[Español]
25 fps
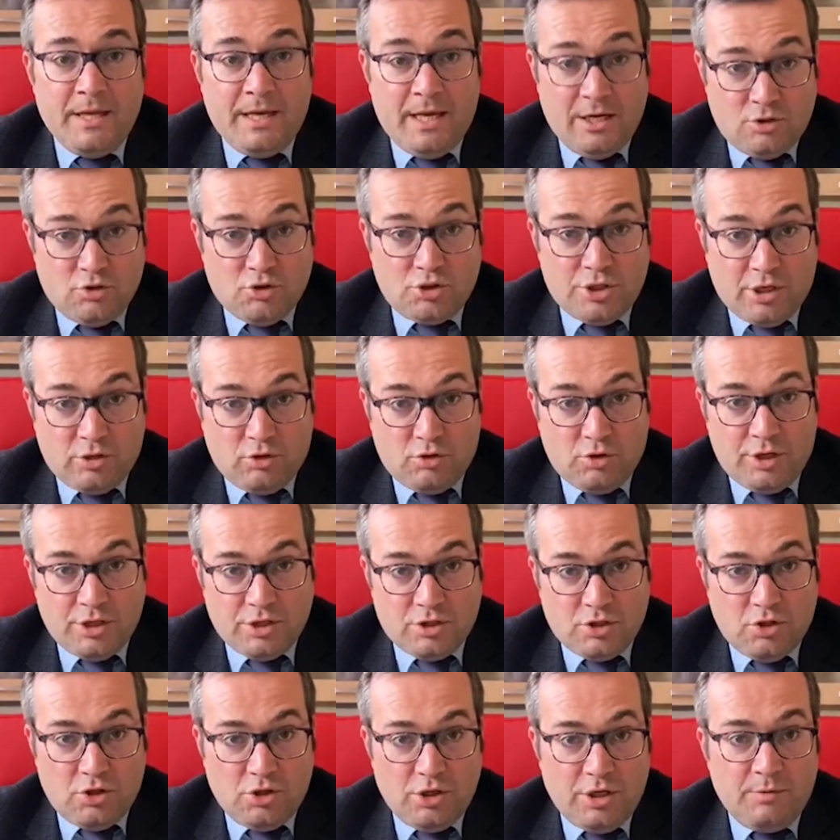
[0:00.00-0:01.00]
Esos
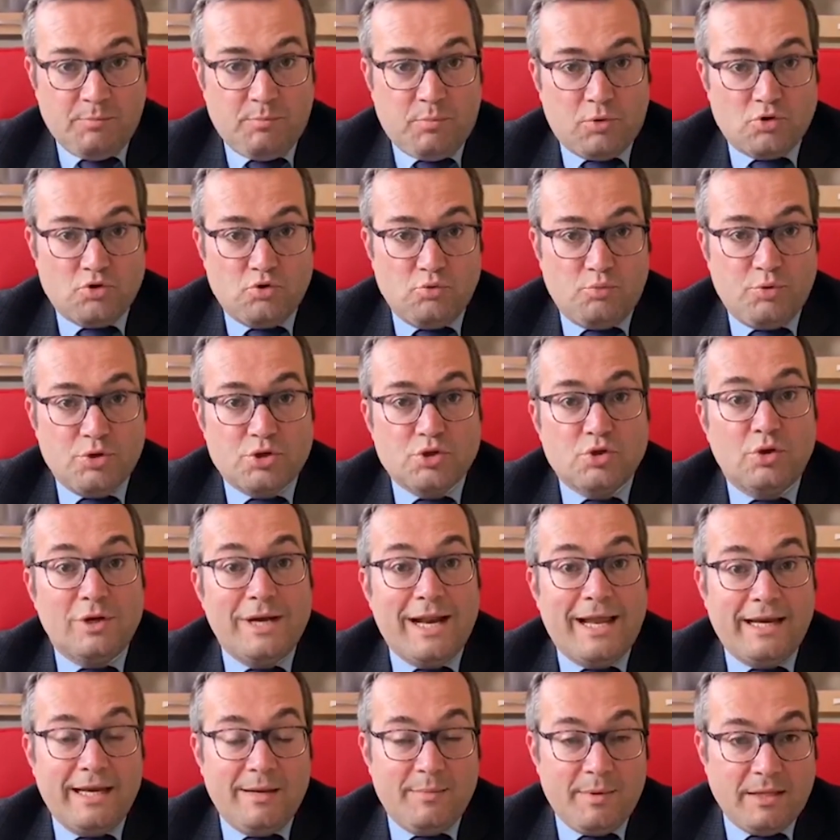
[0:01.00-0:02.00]
sectores son, por supuesto,
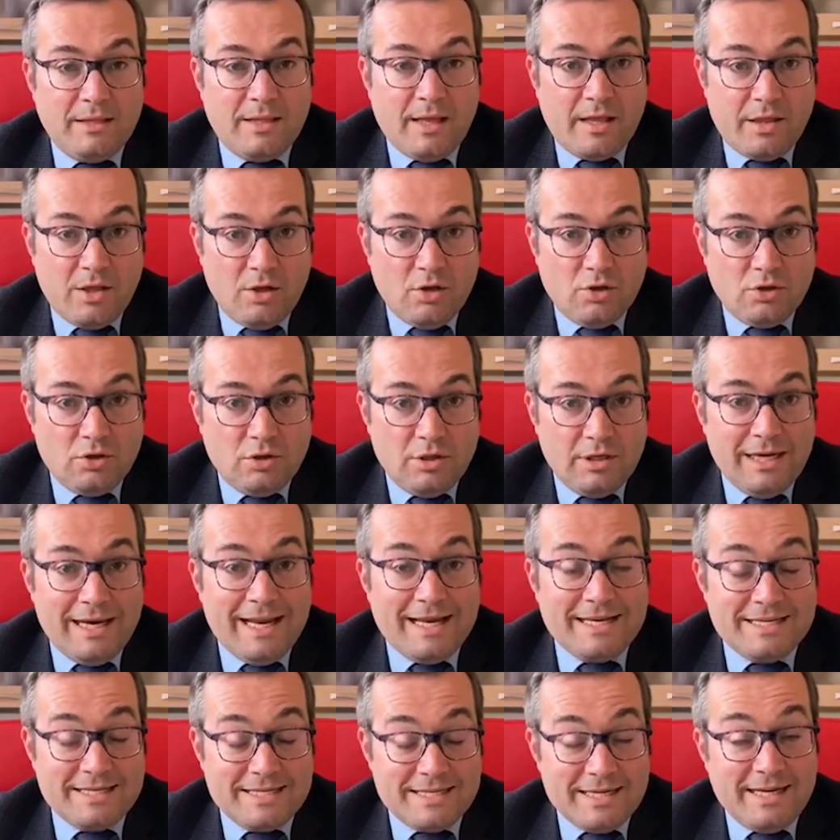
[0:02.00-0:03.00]
la alimentación,
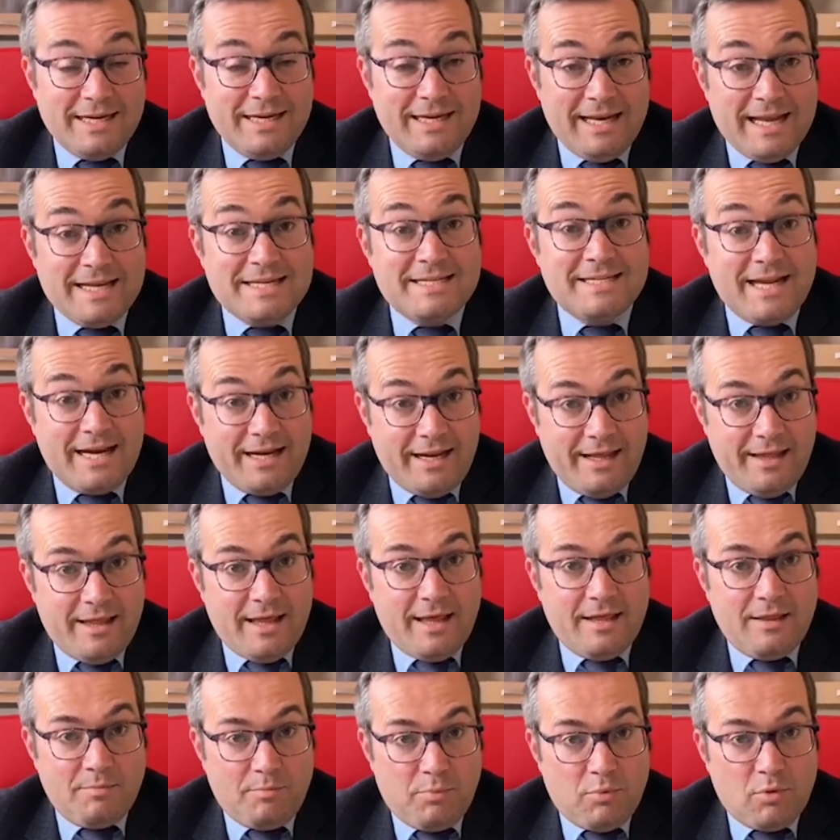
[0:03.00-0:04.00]
eh, la
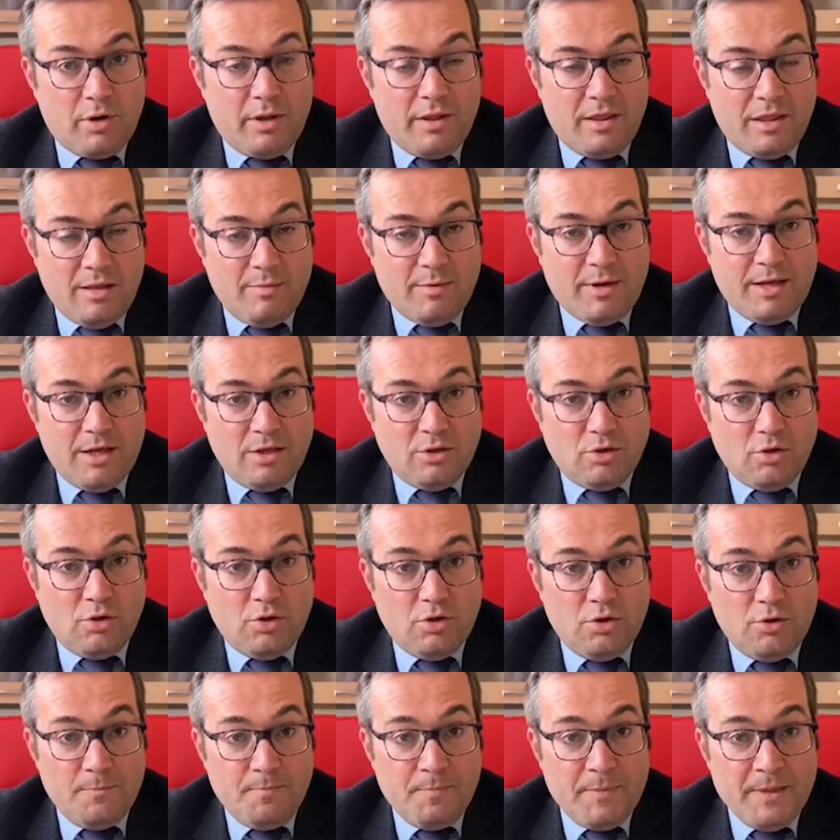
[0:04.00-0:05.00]
sanidad, por encima de
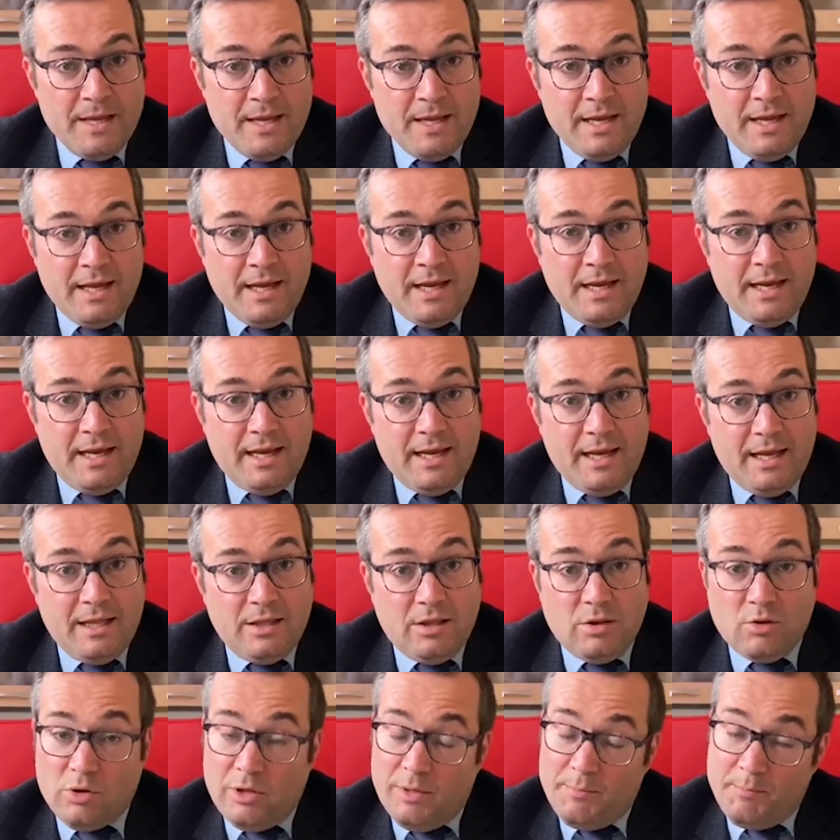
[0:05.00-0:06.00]
todo,
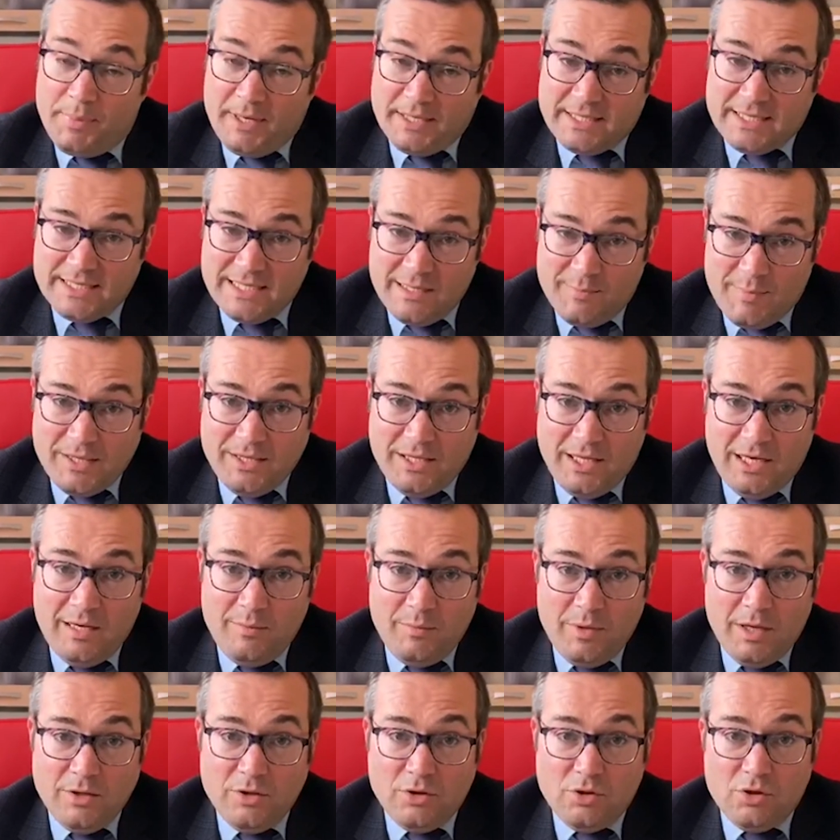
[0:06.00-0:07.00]
eh, empresas de
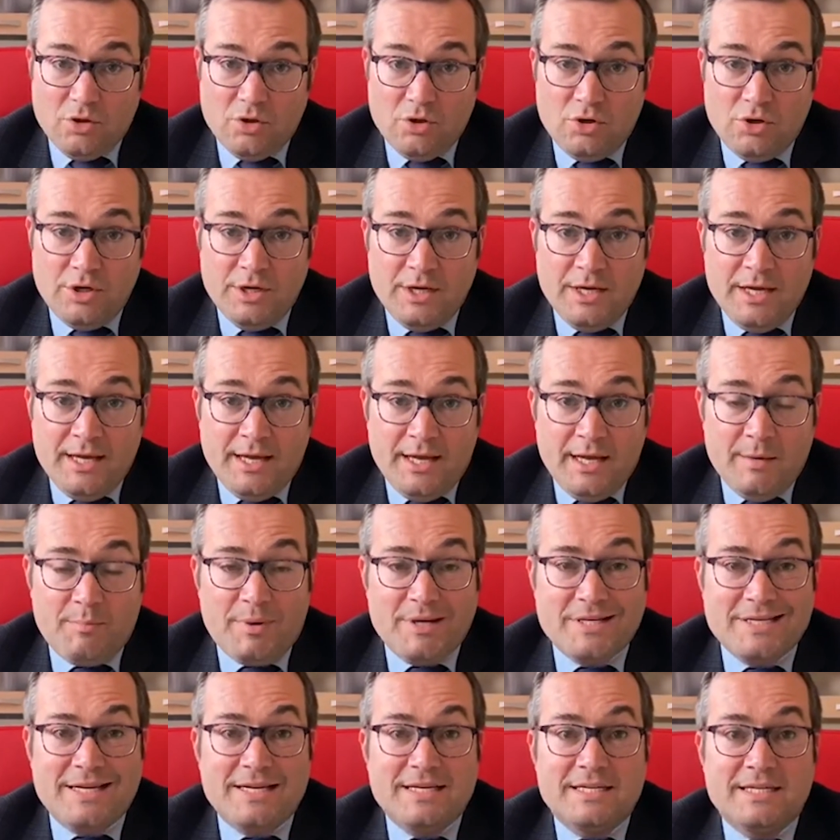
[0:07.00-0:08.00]
mantenimiento,
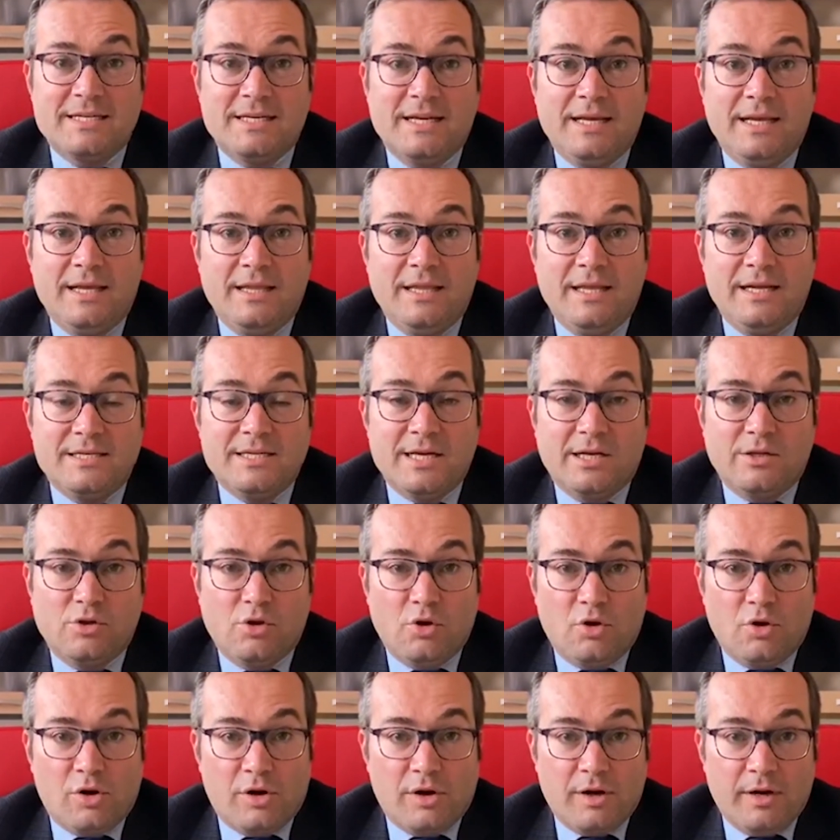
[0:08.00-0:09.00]
empresas del
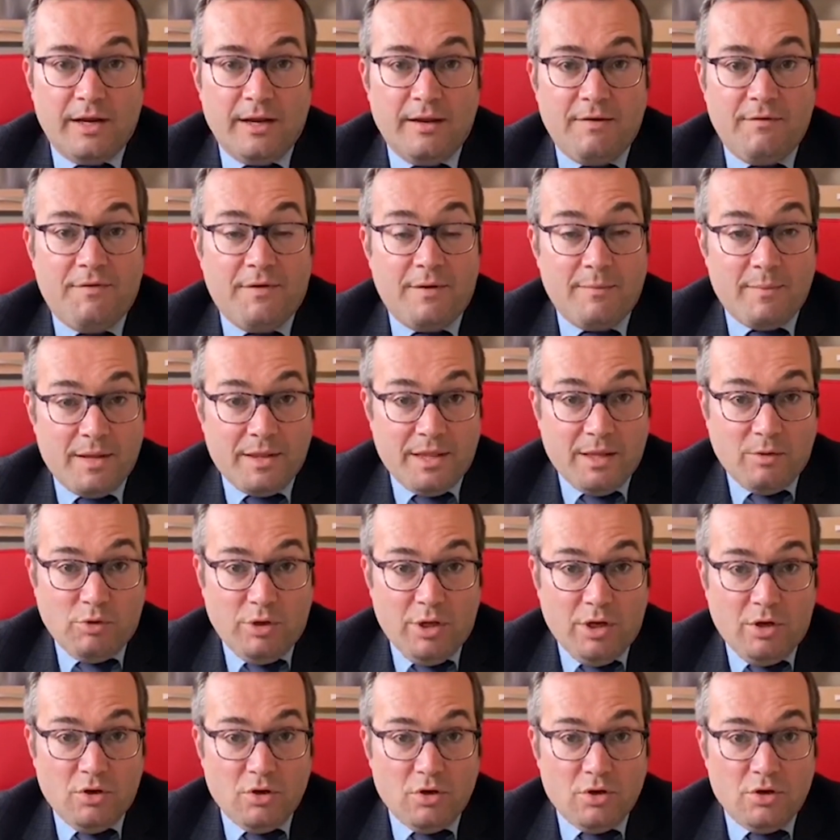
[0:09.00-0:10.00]
sector
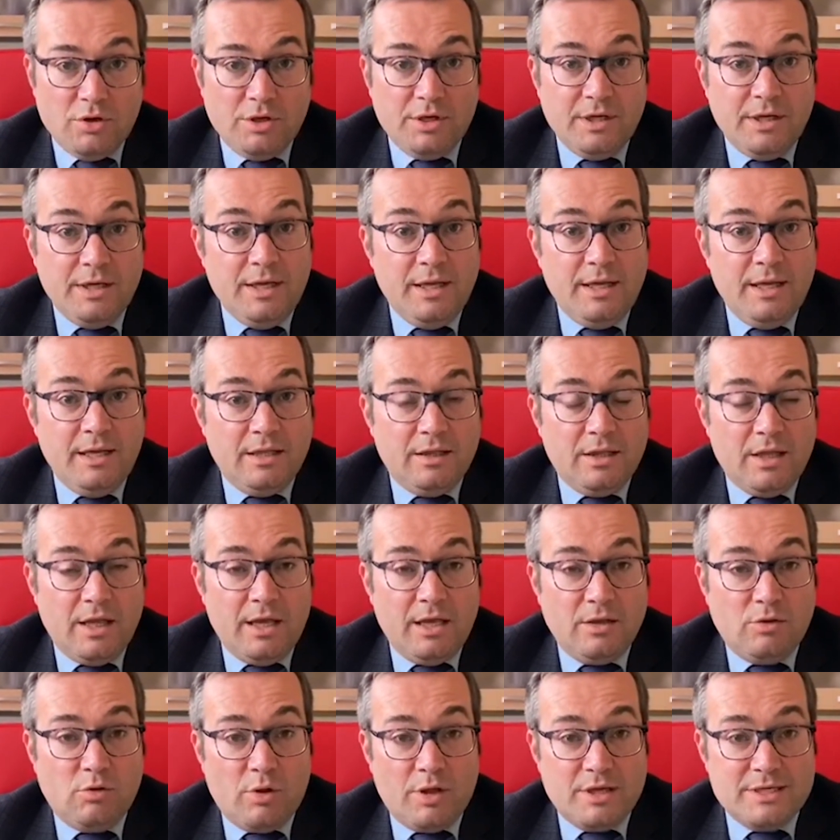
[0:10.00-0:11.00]
farmacéutico y
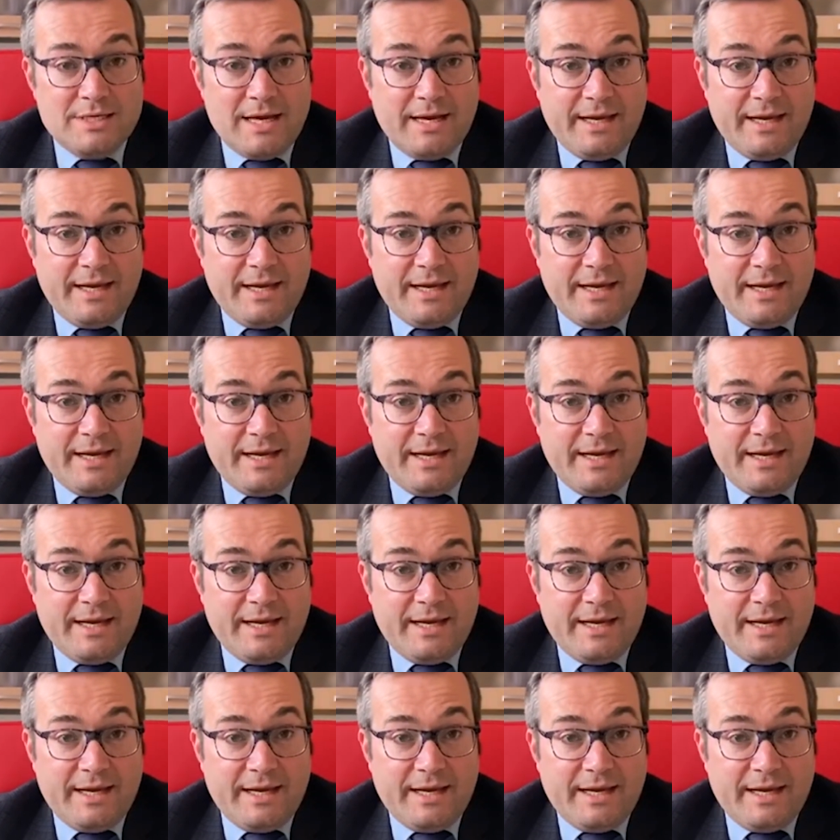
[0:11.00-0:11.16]
todas